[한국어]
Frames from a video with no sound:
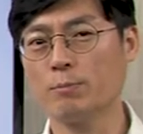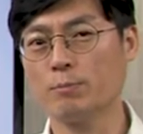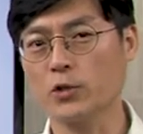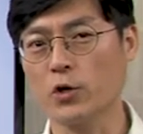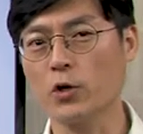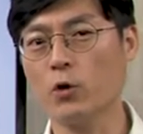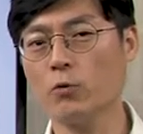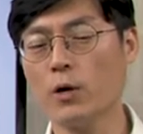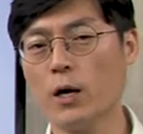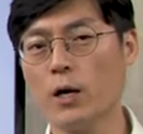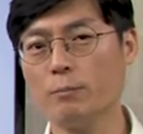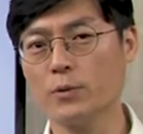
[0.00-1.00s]

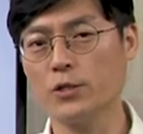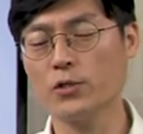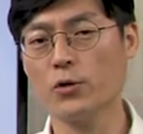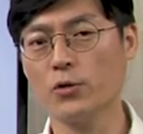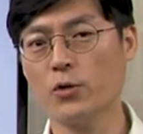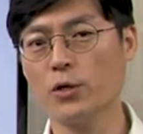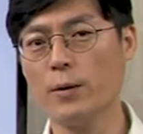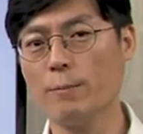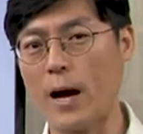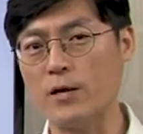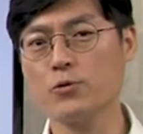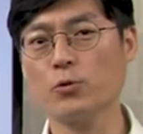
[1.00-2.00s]
정형과 비정형의
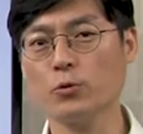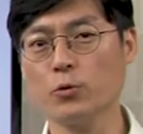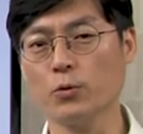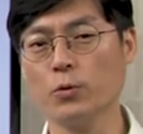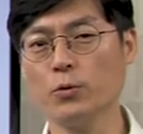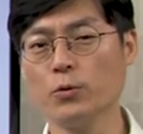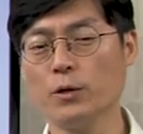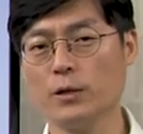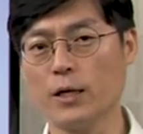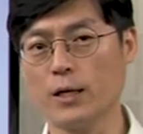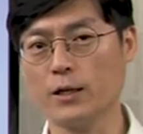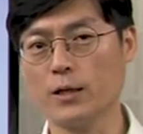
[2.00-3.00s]
반 정도
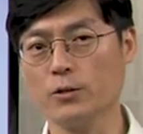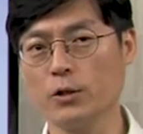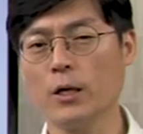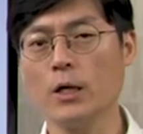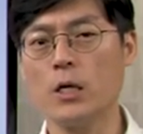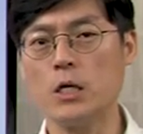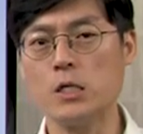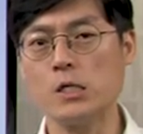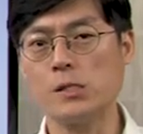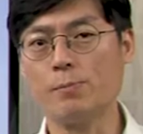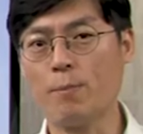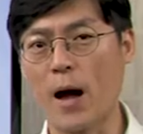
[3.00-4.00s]
약간
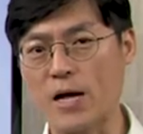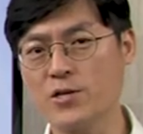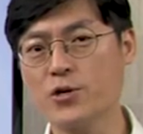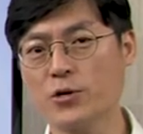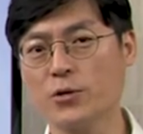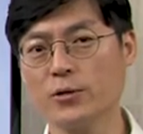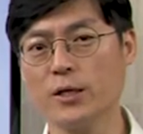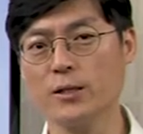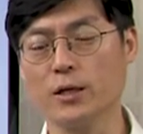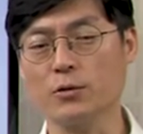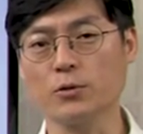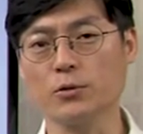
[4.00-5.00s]
어, 반정형
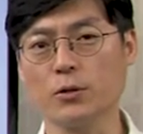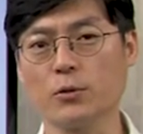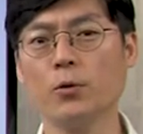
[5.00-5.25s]
데이터라고 그러죠.